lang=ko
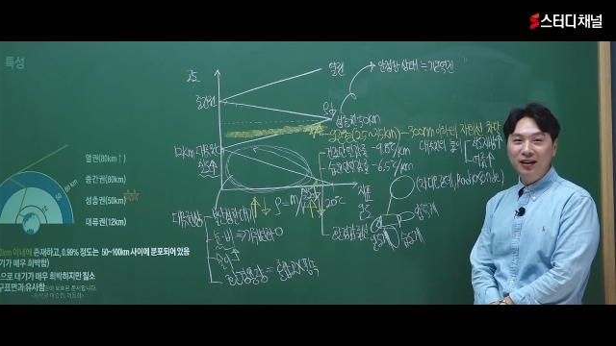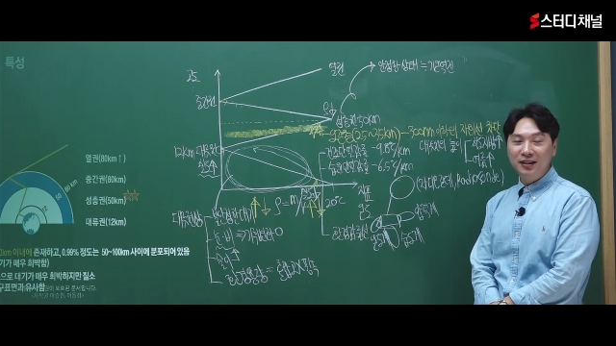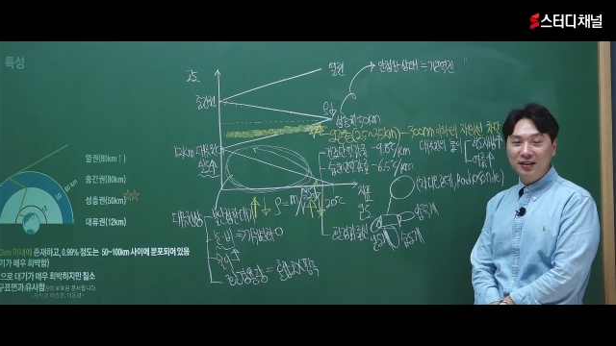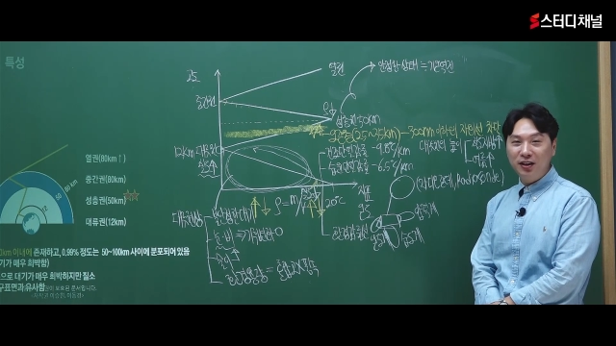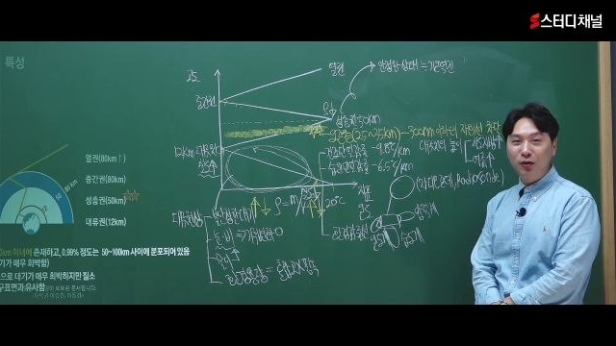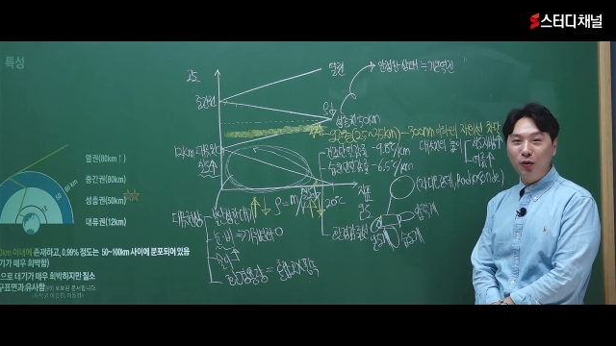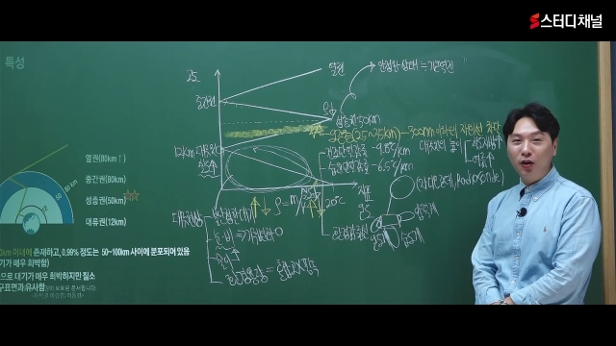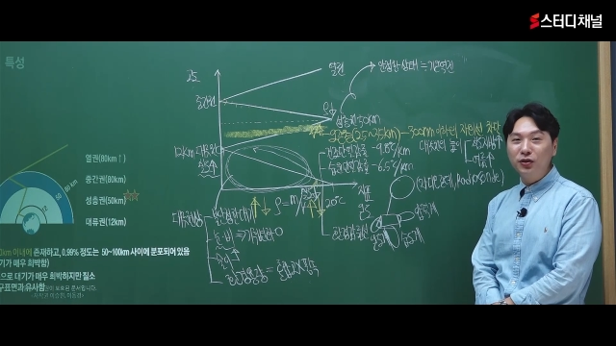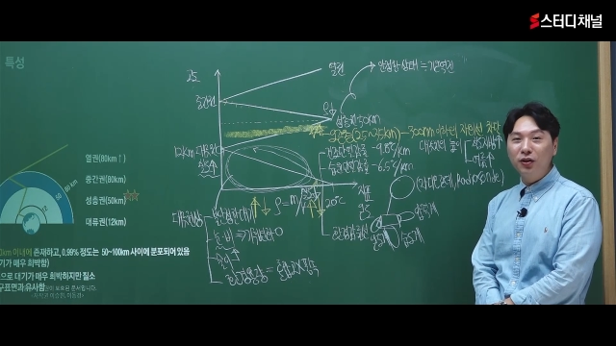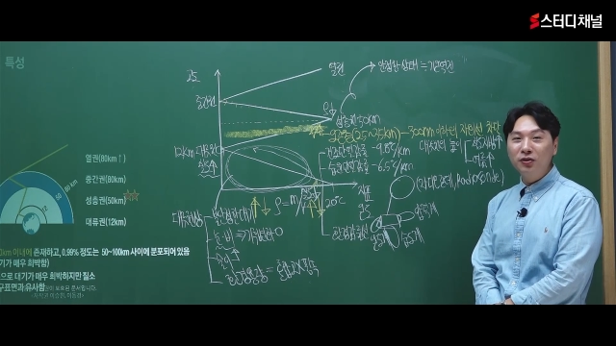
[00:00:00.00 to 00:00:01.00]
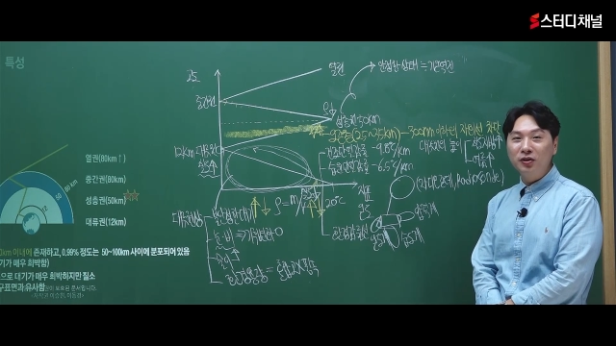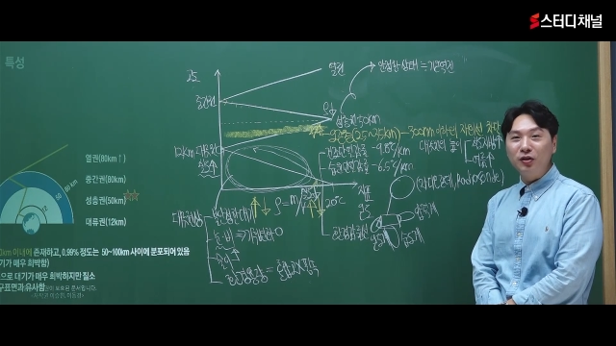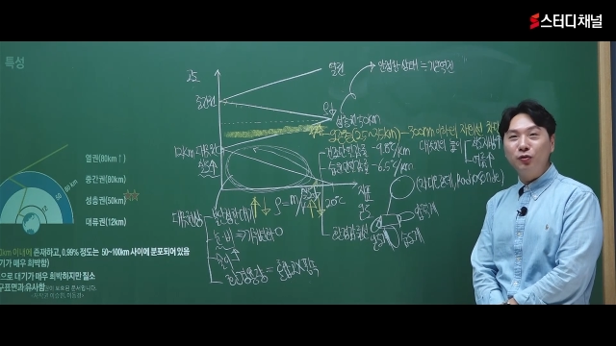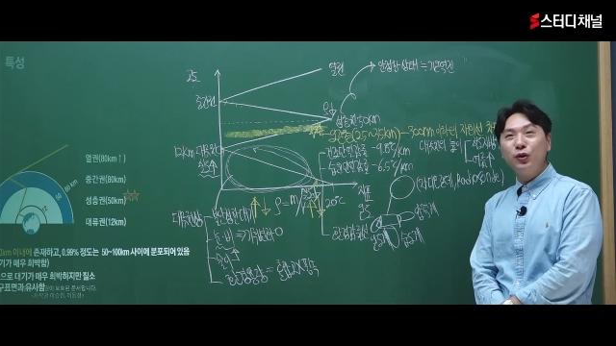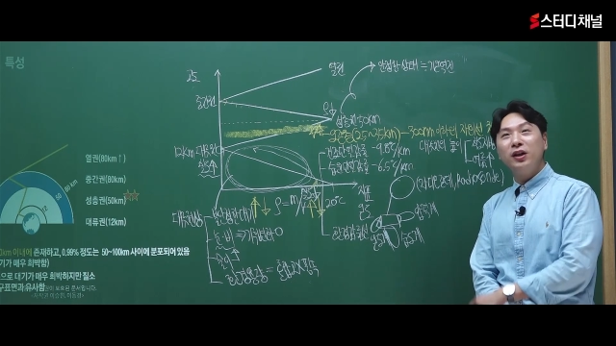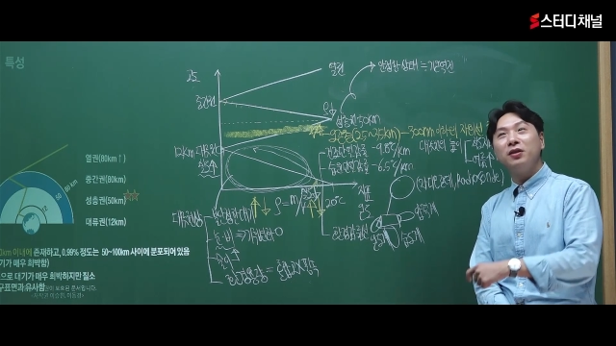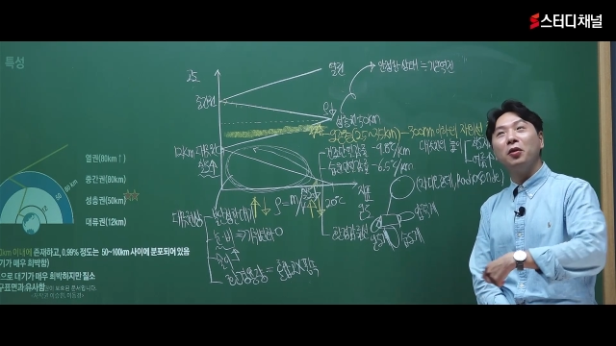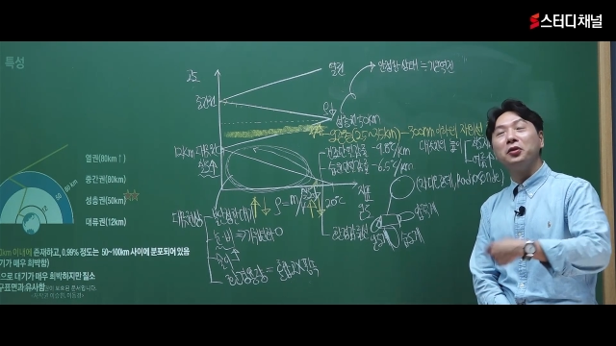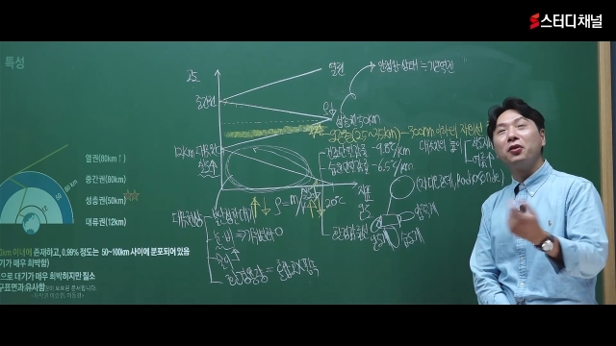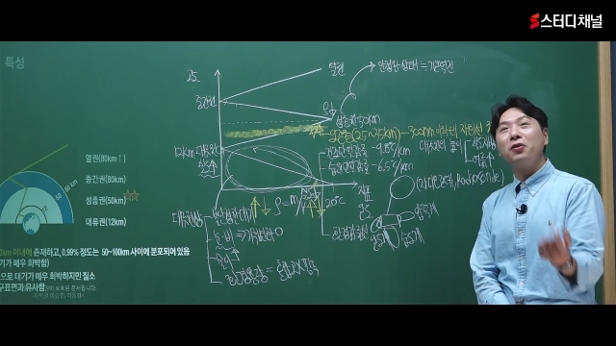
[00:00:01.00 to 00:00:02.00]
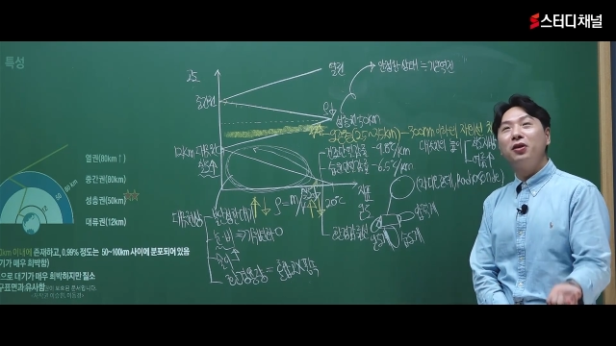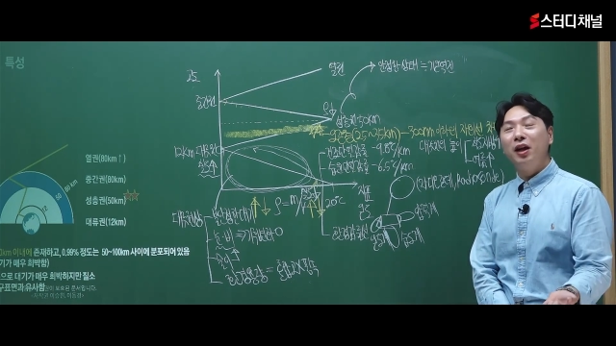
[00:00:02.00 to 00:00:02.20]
대체로 어떤 우리는 어떤 걸